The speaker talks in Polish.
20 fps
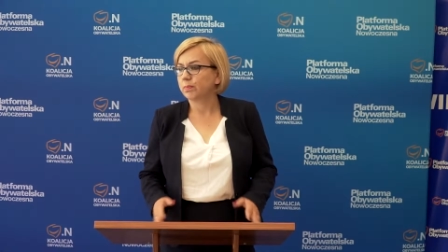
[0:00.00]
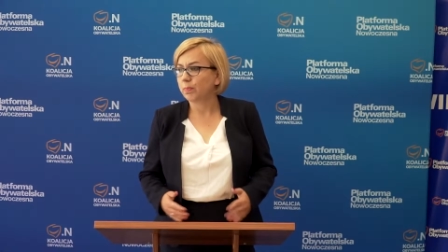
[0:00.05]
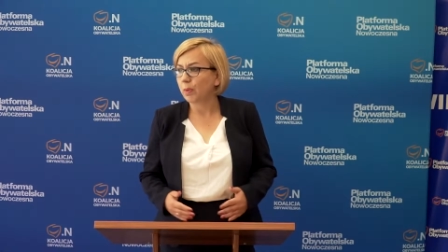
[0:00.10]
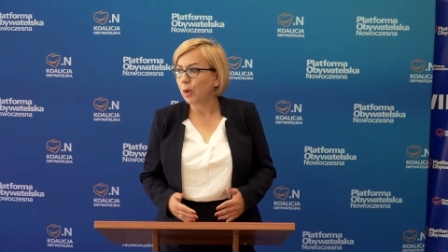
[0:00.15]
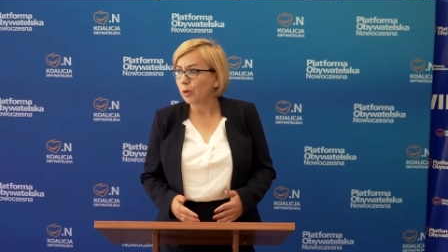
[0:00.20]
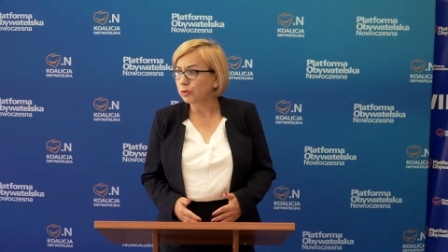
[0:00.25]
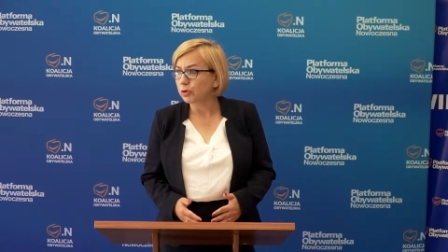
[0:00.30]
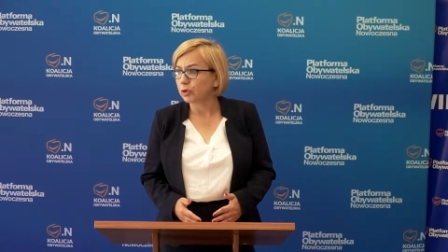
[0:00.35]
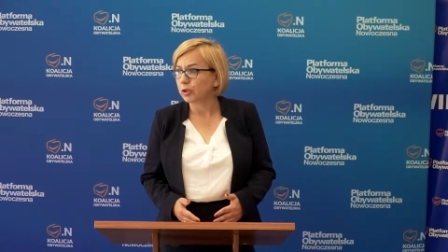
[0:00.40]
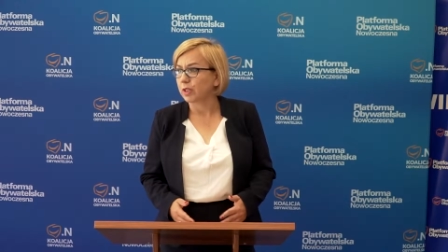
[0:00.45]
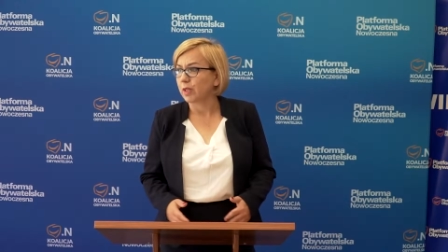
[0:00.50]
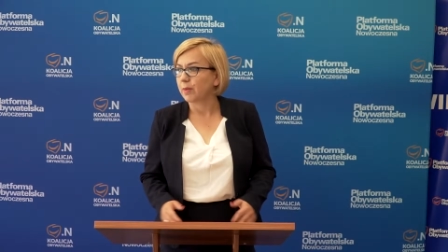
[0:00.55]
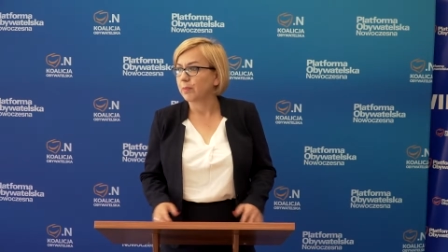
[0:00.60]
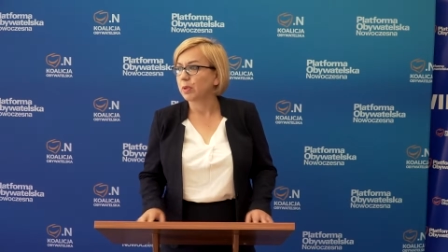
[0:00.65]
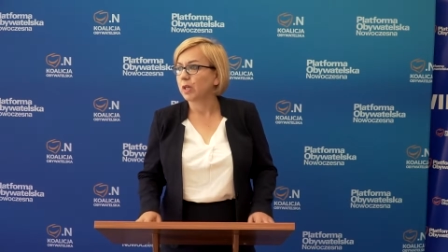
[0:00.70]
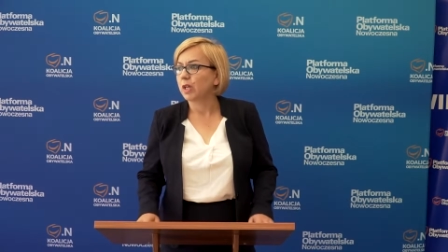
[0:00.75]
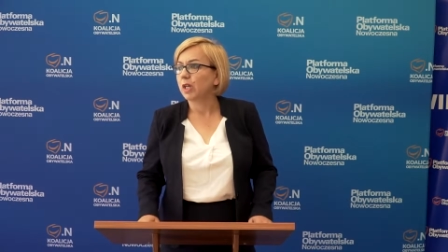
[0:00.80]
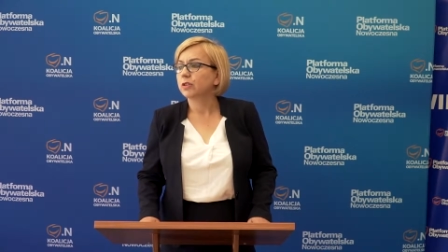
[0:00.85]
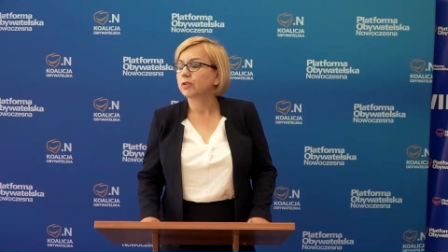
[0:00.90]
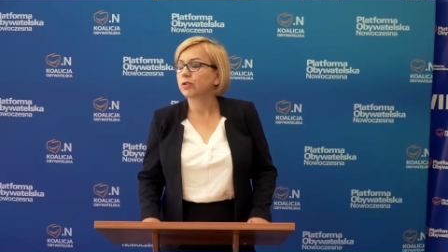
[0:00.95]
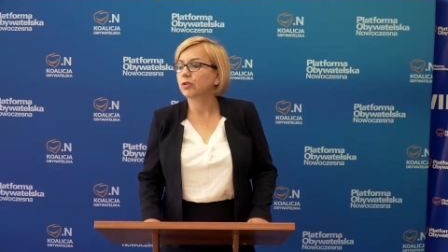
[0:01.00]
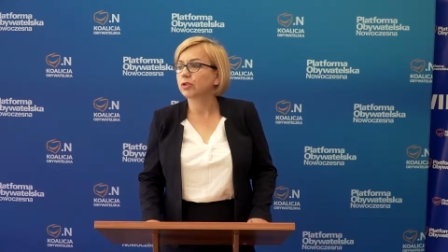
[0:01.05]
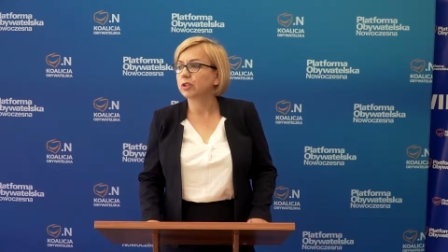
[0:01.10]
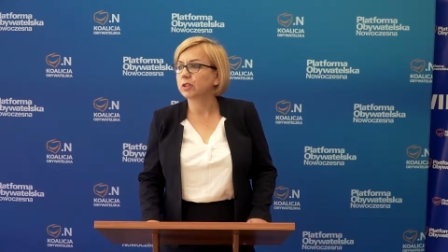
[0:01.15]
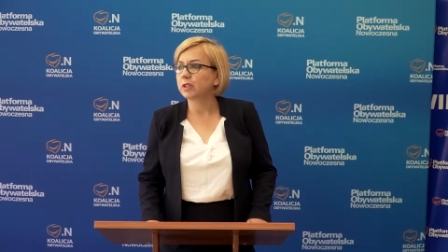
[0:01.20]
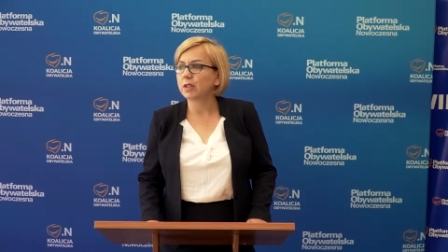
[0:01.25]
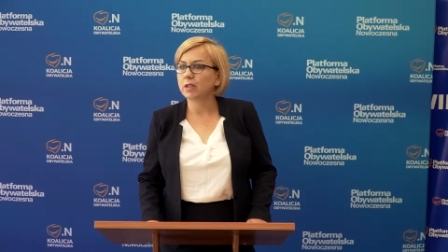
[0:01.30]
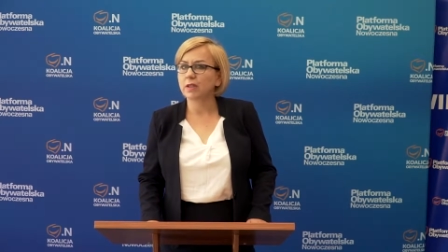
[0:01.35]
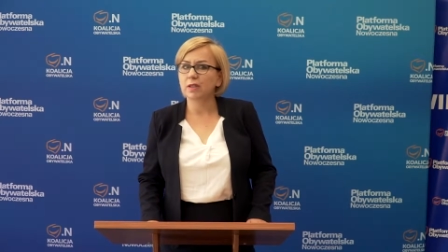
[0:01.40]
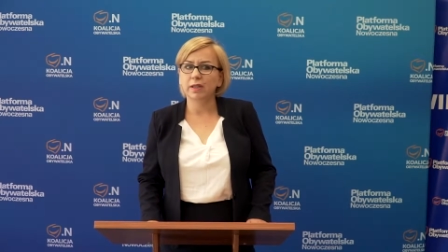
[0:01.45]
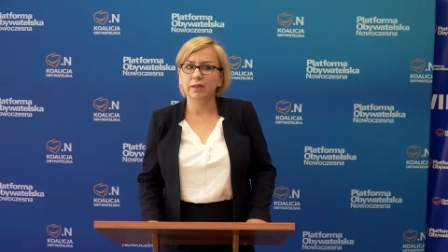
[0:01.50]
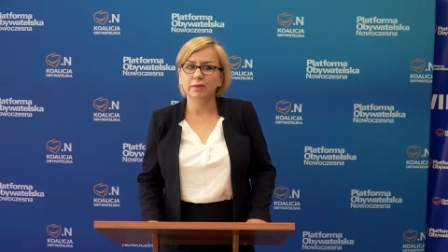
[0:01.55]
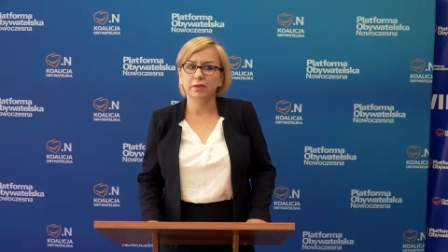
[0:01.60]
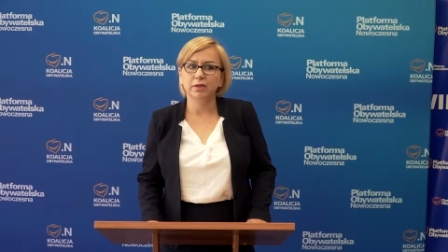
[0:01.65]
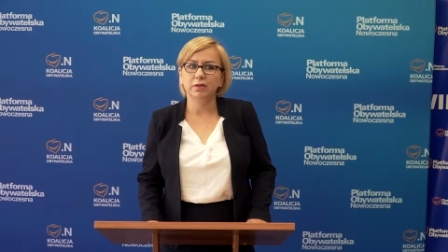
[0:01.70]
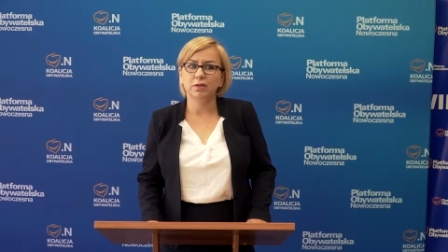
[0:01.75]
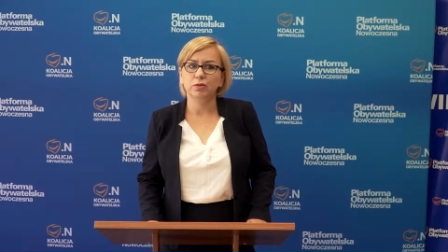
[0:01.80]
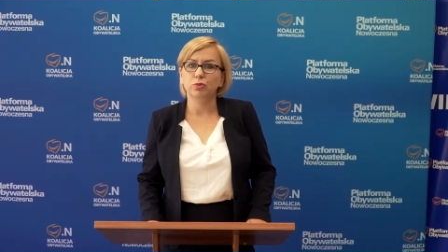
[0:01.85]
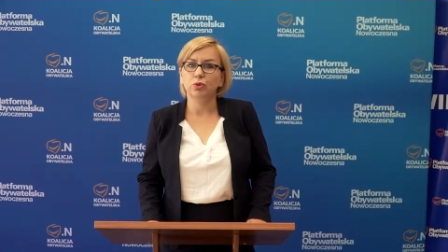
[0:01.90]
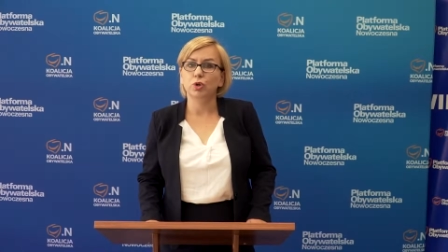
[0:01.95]
potrzeb, to 4
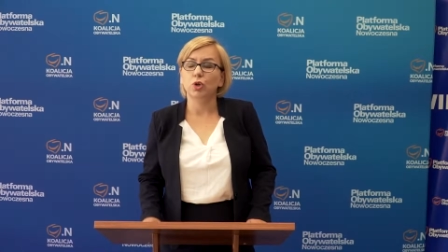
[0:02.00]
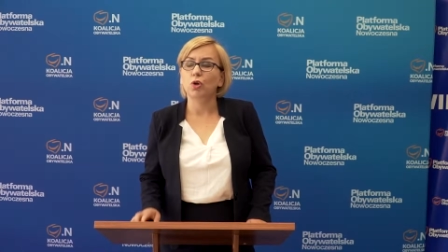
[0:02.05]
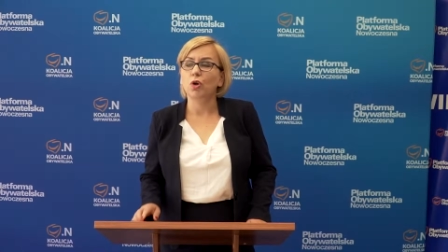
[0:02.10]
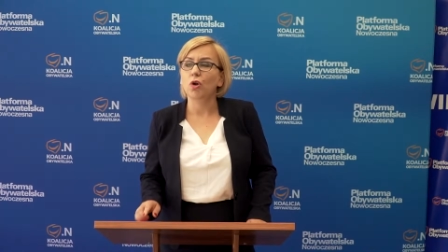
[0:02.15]
lata za dużo.